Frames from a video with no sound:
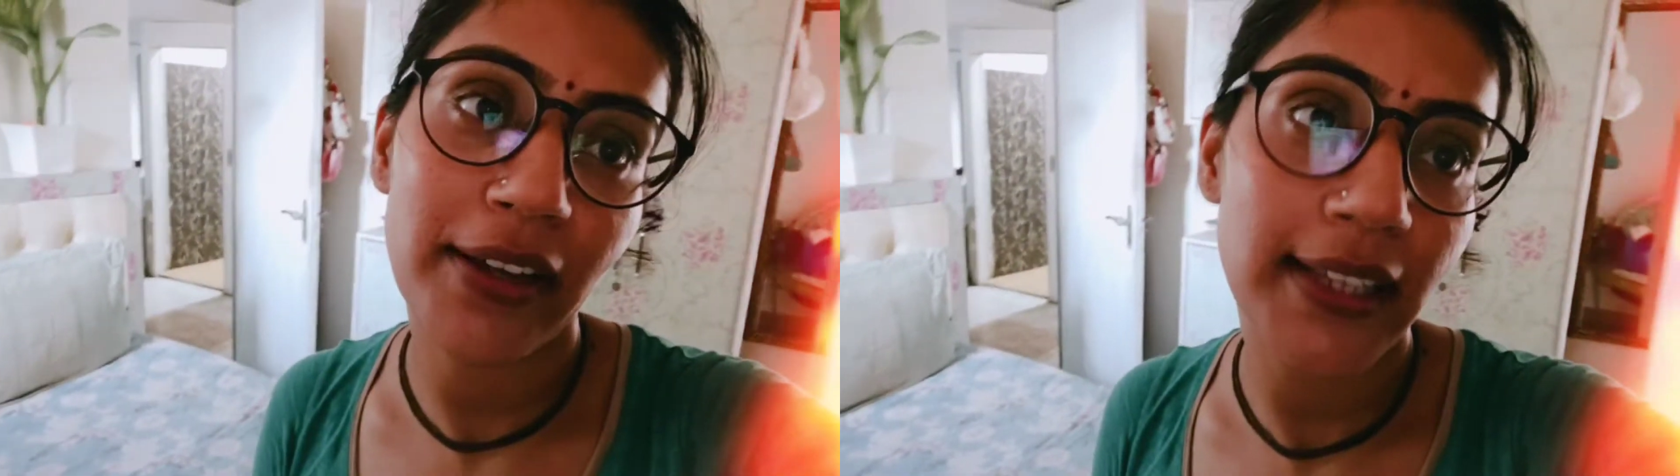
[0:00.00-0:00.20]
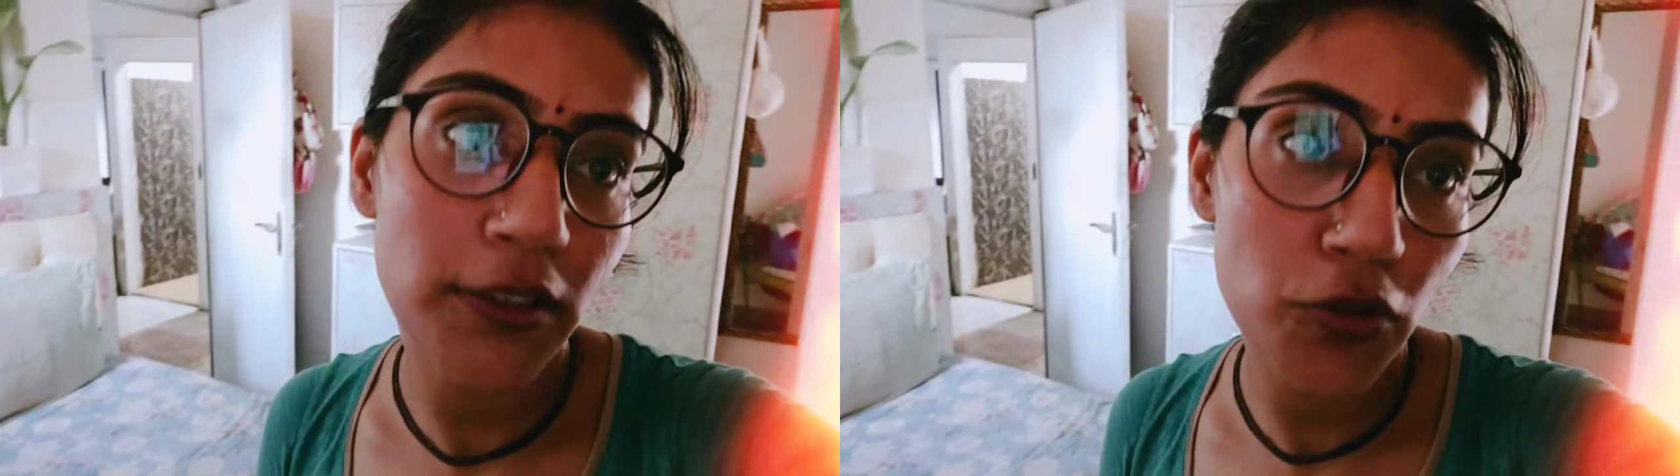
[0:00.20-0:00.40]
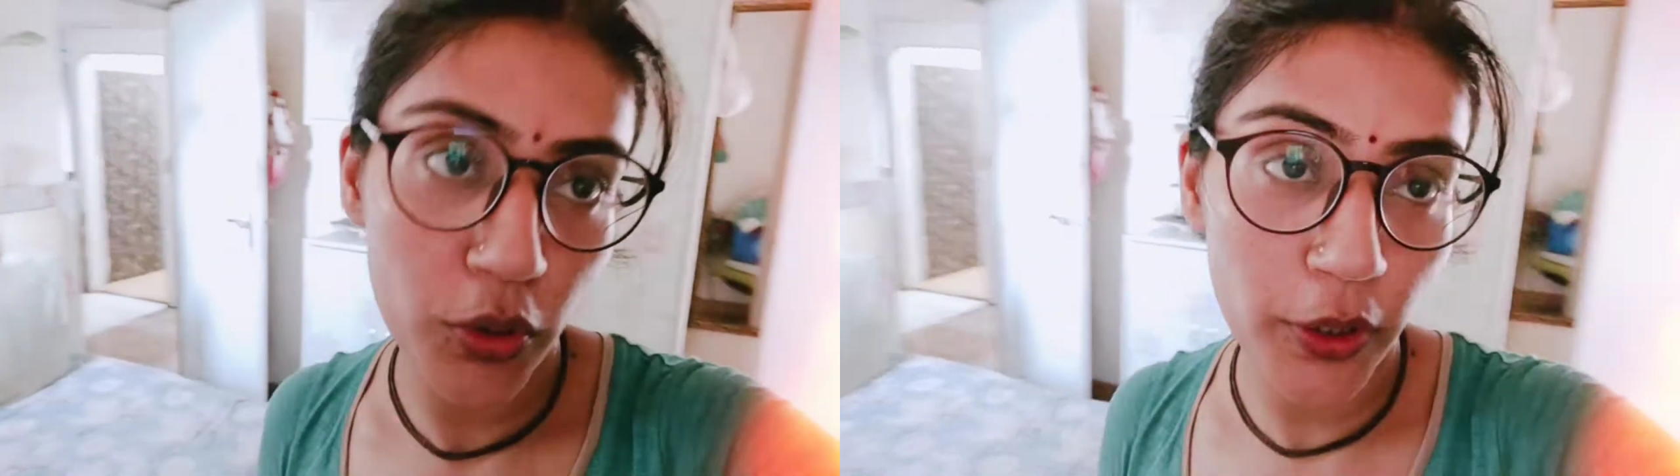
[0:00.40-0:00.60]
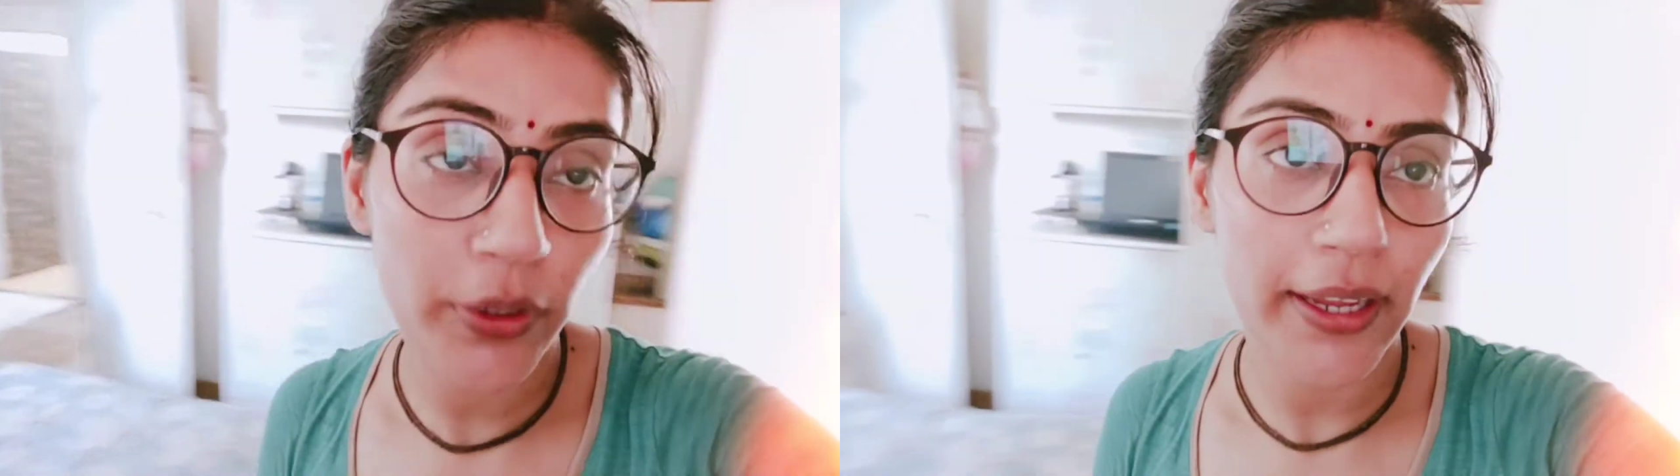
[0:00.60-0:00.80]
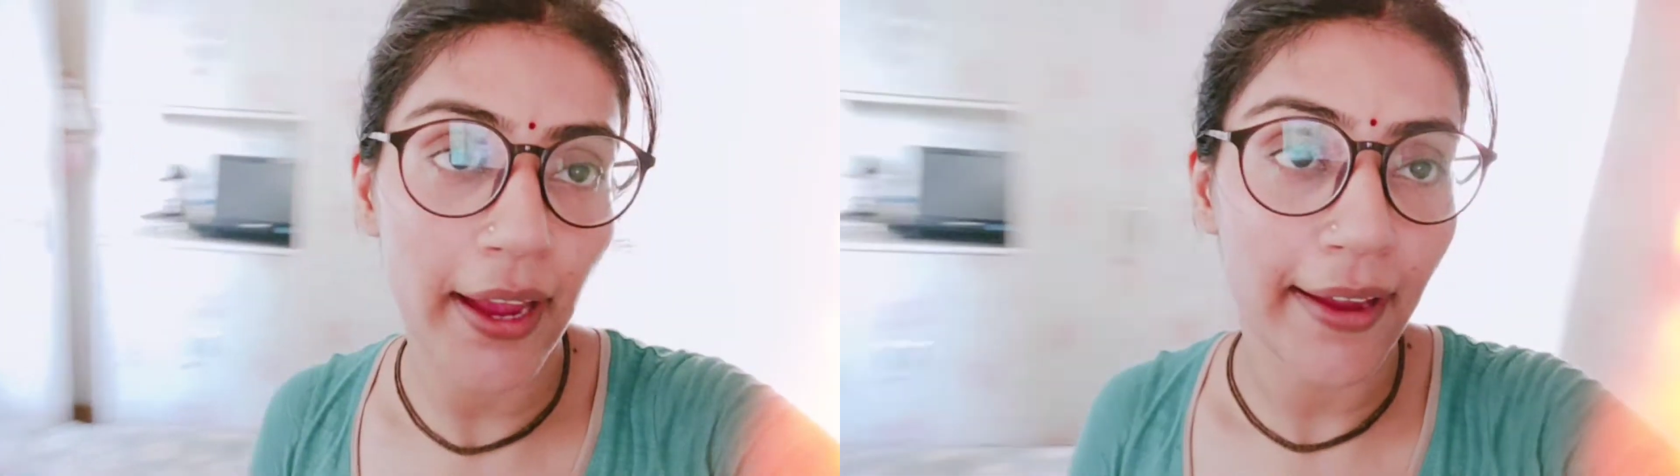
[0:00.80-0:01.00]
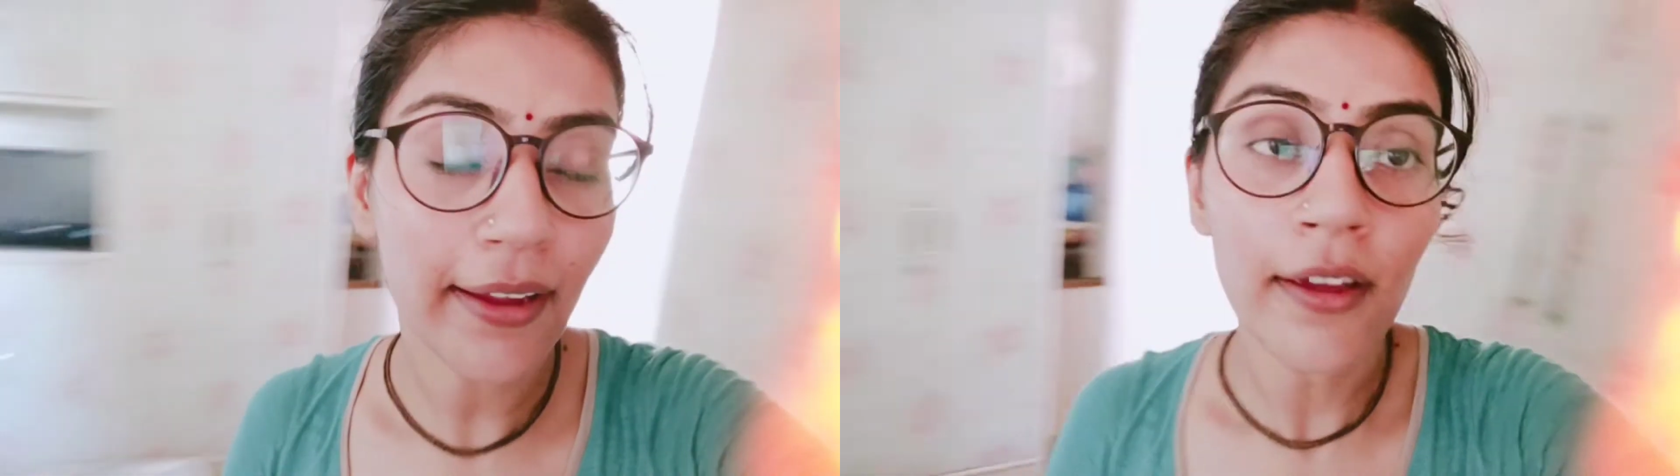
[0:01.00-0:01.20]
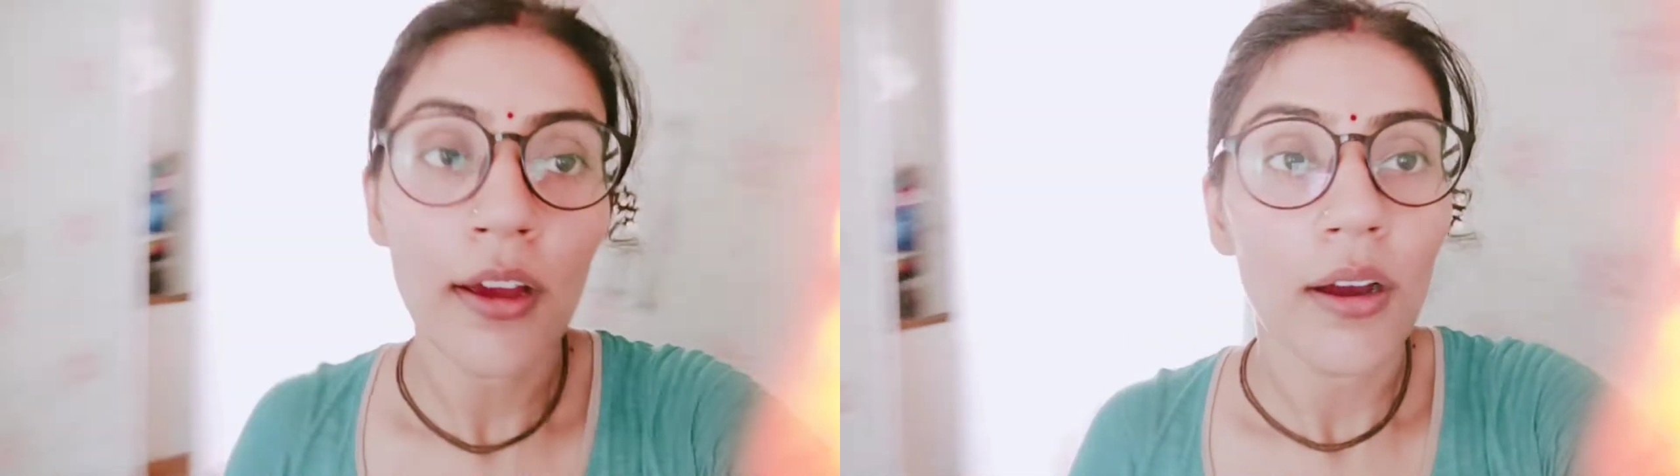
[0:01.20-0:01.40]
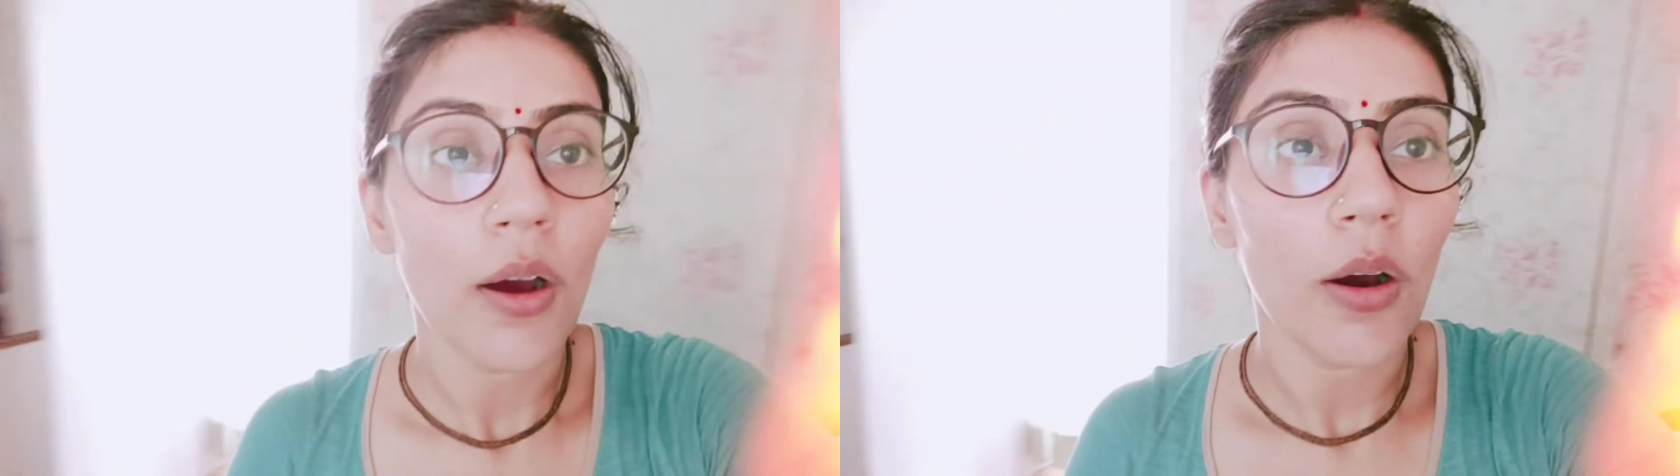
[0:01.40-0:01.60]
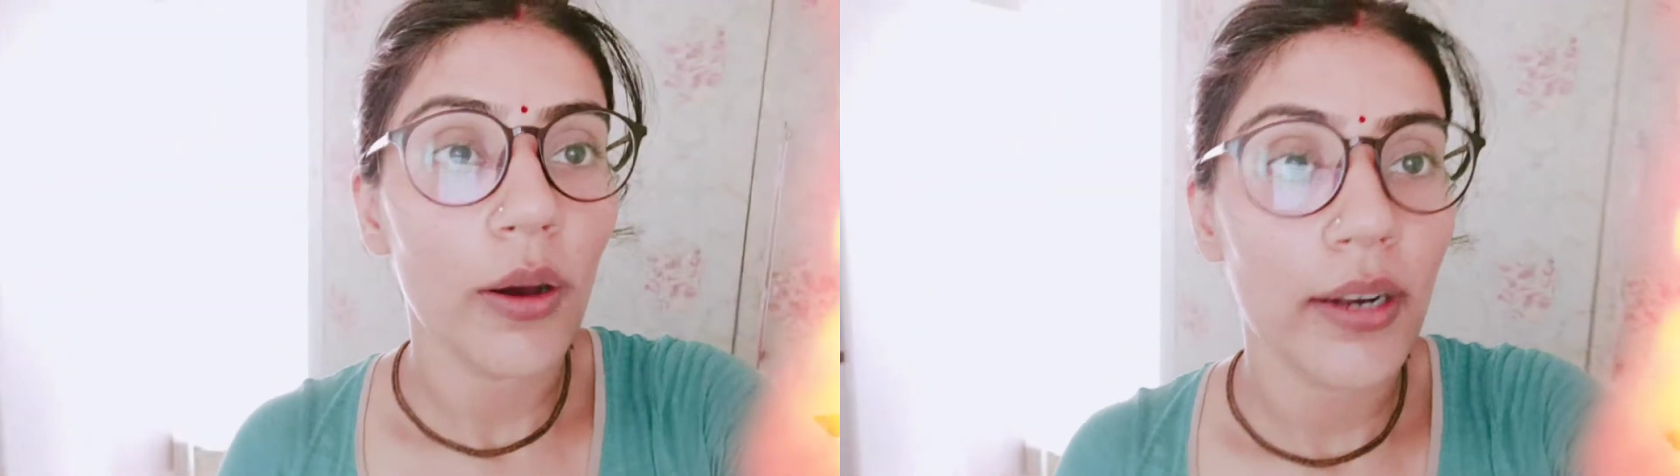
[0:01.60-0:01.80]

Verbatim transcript: बज रहे हैं वैदिक सो के उठ गया है